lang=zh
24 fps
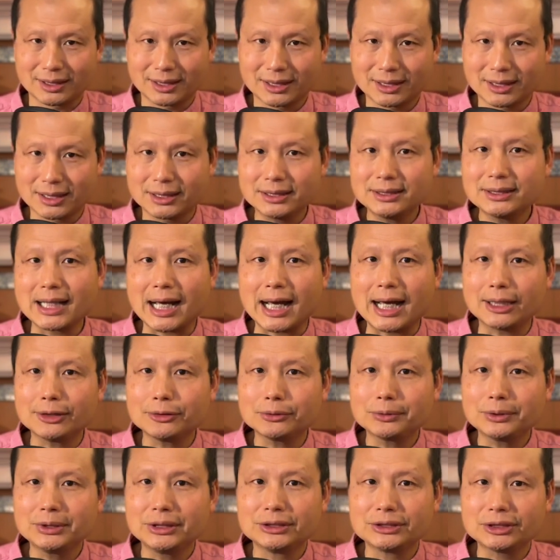跟安
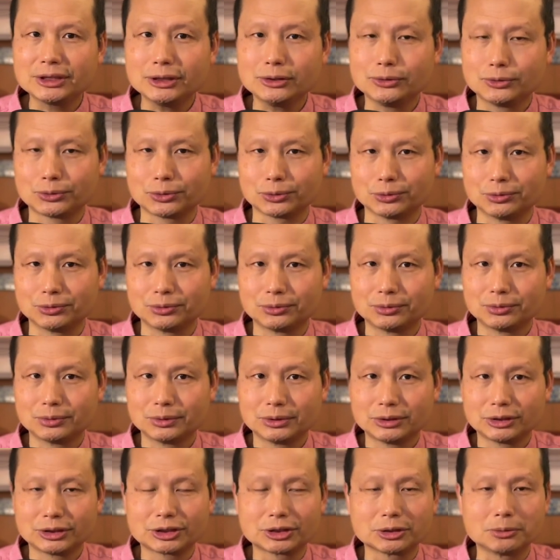慰剂组
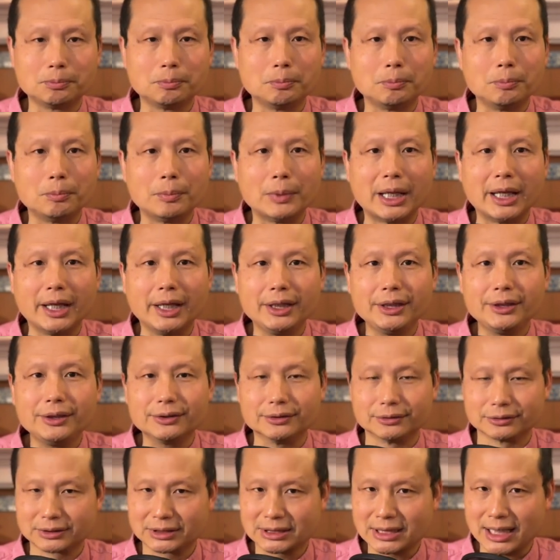是没
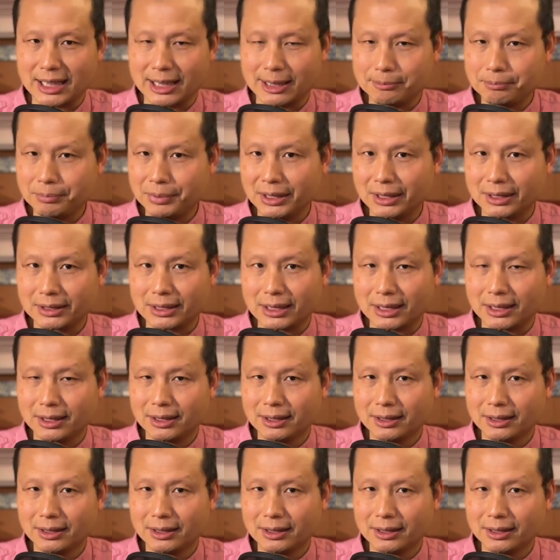有差别的，